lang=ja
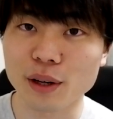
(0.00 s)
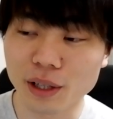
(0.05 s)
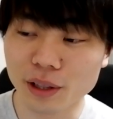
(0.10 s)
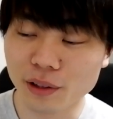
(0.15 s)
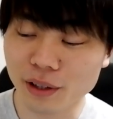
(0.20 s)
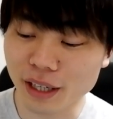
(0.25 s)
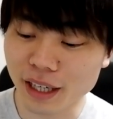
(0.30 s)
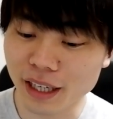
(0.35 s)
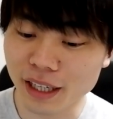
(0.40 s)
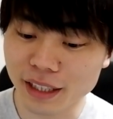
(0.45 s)
俺
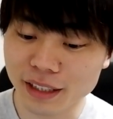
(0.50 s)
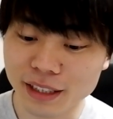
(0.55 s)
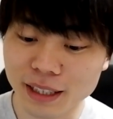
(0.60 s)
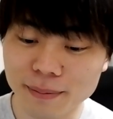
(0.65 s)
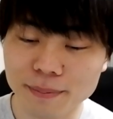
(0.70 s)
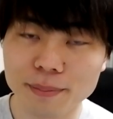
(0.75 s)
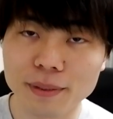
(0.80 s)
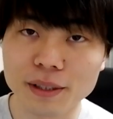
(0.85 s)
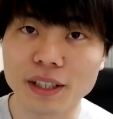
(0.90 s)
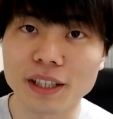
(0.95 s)
の金
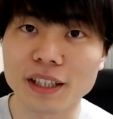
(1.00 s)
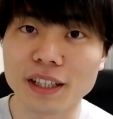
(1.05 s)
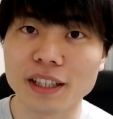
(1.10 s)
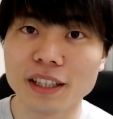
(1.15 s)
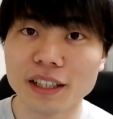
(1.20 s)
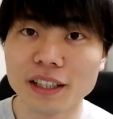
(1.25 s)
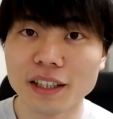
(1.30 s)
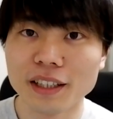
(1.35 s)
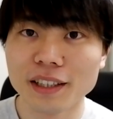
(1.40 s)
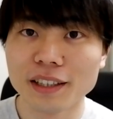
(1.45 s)
全部
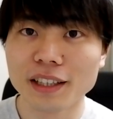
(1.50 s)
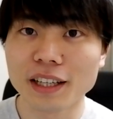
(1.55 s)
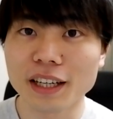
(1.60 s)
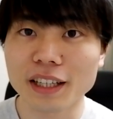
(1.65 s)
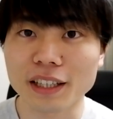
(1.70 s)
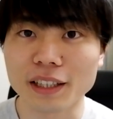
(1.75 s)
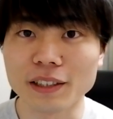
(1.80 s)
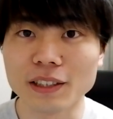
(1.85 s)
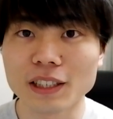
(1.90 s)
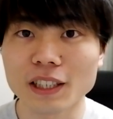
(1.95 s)

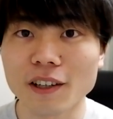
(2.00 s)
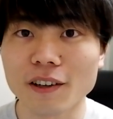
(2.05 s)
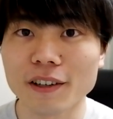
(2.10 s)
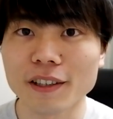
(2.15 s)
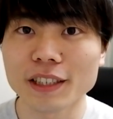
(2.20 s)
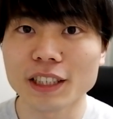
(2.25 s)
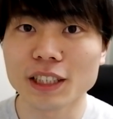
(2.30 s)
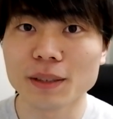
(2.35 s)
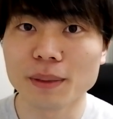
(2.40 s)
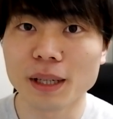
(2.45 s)
誰かに使
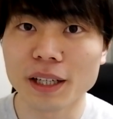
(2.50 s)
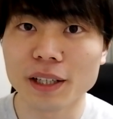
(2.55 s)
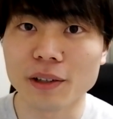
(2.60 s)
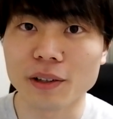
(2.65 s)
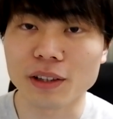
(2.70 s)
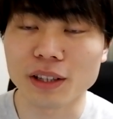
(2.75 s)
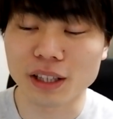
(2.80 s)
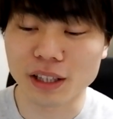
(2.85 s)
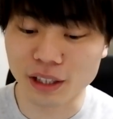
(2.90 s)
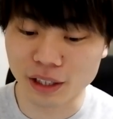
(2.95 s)
われちまう
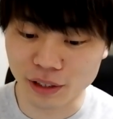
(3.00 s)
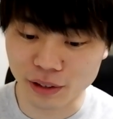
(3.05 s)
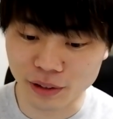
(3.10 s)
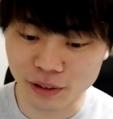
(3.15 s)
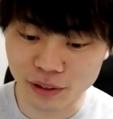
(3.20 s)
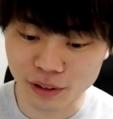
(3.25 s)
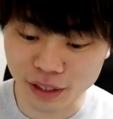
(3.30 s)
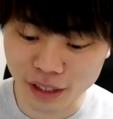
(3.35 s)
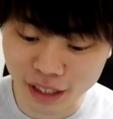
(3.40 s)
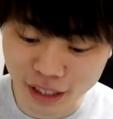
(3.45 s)
よってい
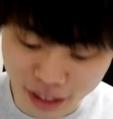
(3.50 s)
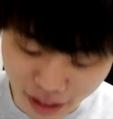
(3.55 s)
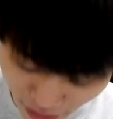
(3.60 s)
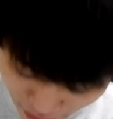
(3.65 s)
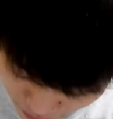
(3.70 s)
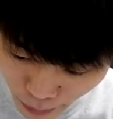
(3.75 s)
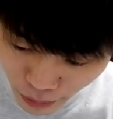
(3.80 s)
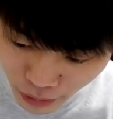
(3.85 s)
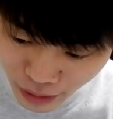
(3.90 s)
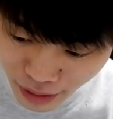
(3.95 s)
う風に
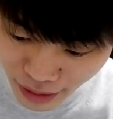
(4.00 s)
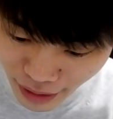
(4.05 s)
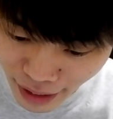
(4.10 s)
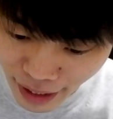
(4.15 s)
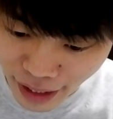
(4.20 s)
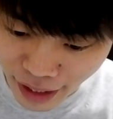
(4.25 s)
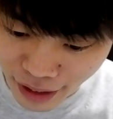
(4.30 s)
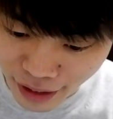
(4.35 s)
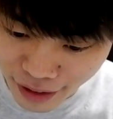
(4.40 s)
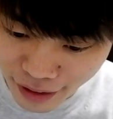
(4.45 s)
思っ
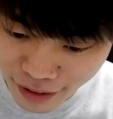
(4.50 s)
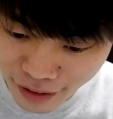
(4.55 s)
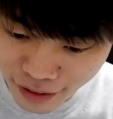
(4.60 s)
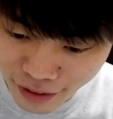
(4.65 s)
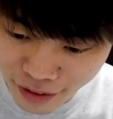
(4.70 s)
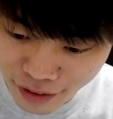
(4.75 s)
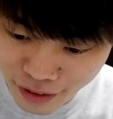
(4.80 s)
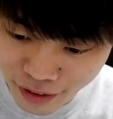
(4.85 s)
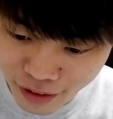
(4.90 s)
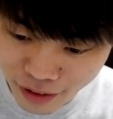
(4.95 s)
て、
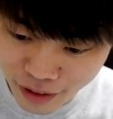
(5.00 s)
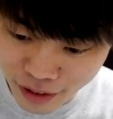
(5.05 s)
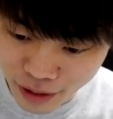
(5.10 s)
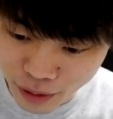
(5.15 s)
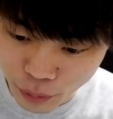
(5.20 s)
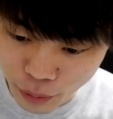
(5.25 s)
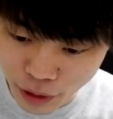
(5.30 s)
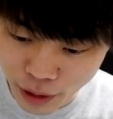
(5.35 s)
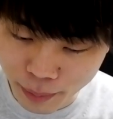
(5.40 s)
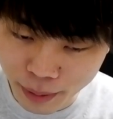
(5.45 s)

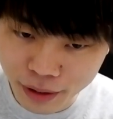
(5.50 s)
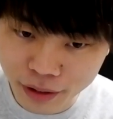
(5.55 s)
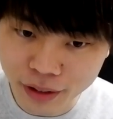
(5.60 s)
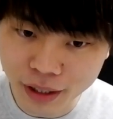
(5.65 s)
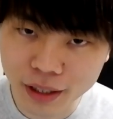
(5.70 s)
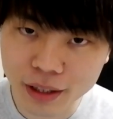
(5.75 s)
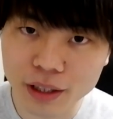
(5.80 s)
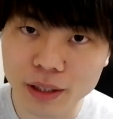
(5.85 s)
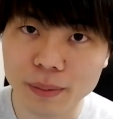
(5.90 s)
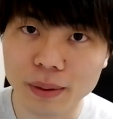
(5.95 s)
これやば
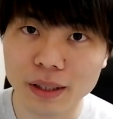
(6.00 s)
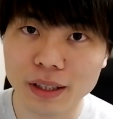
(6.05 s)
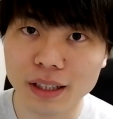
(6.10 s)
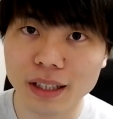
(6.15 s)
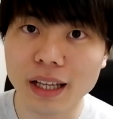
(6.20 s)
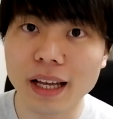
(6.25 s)
くねって思っ